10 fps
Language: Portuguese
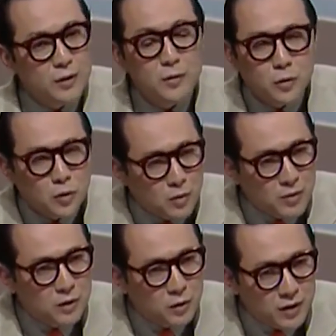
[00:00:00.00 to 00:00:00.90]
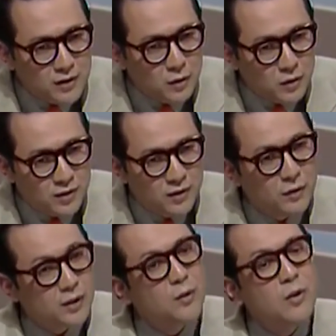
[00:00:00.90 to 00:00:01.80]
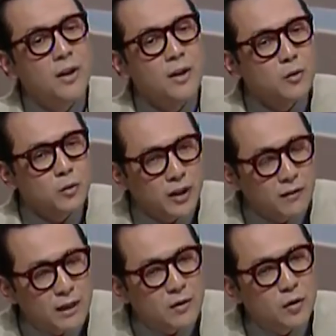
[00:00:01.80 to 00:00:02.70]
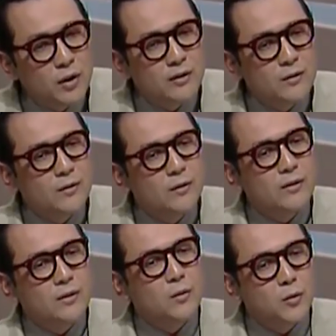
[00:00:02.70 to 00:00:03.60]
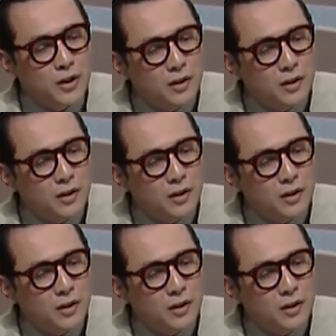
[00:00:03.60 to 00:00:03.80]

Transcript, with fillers: Eu não estou como editor executivo. Então, Sim, mas toda como vez eu leio a Folha e que o